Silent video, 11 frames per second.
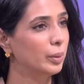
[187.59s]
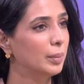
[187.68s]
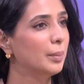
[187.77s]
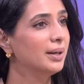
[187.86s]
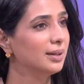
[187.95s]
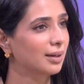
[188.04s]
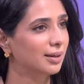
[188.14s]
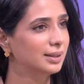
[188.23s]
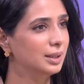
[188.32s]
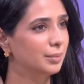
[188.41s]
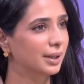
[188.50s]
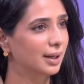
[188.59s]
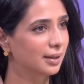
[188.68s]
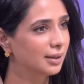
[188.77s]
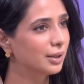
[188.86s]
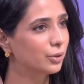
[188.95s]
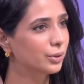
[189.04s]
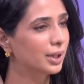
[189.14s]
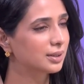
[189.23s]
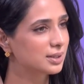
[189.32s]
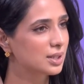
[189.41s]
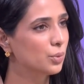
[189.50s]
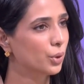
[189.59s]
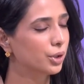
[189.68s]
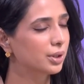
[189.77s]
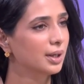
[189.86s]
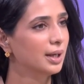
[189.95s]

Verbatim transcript: المباني القديمه كان ايضا هناك تصور